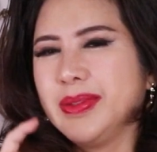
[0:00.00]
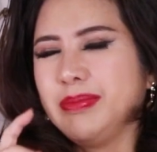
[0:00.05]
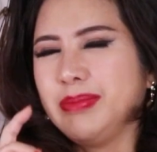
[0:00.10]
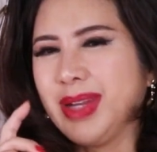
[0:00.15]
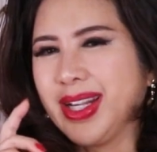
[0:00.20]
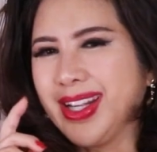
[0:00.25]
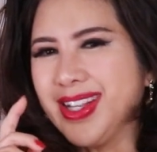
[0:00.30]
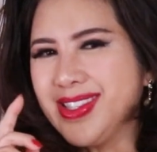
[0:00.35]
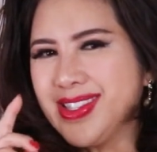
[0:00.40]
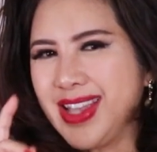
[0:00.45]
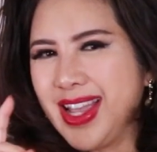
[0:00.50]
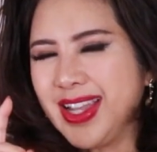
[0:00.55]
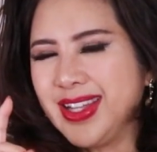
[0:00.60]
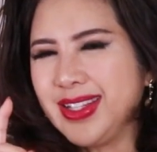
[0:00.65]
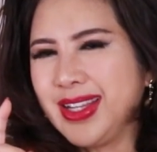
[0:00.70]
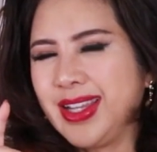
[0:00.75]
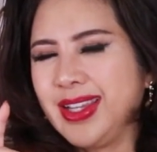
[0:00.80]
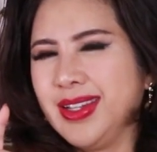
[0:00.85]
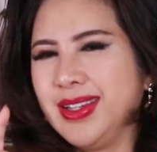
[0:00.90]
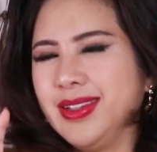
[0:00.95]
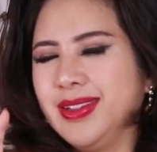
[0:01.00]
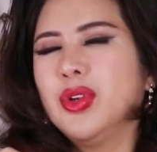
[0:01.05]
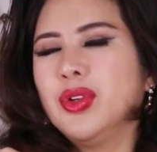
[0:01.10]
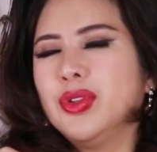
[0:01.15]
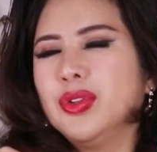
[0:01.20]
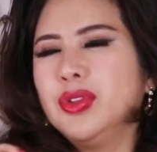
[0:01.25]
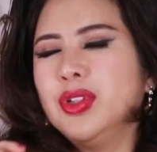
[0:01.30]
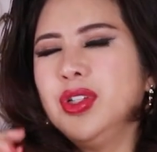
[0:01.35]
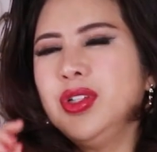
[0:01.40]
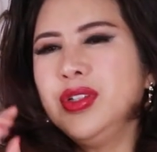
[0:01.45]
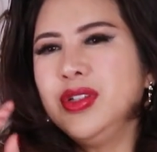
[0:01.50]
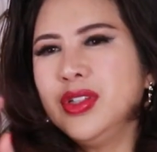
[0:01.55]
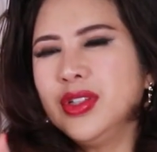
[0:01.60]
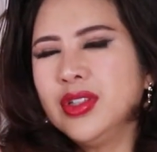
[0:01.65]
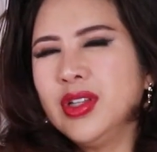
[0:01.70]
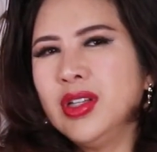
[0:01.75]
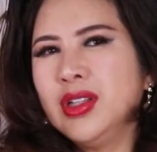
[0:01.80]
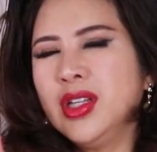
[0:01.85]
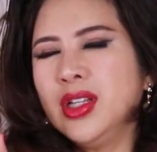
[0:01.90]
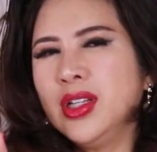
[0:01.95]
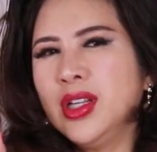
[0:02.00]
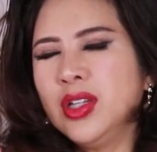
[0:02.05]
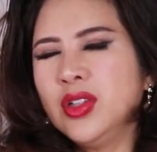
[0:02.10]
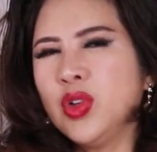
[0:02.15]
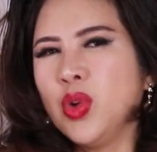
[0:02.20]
mà cái sai này nó đưa tới cái kết